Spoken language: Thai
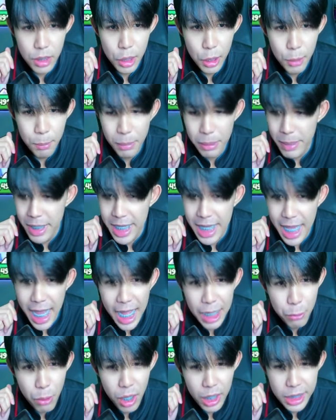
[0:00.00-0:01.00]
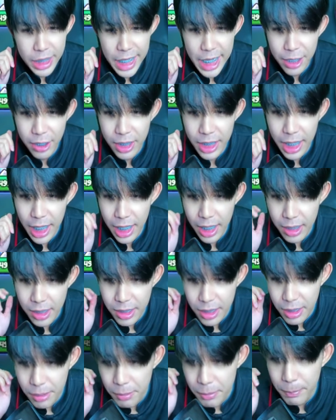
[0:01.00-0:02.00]
มันมียาดวงดีด้วยนะ
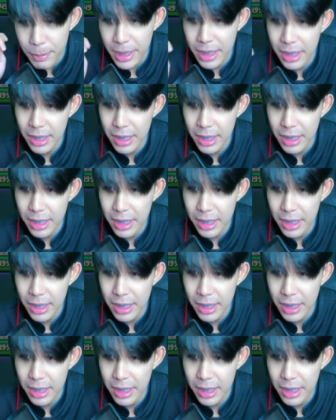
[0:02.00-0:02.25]
แต่มันเป็น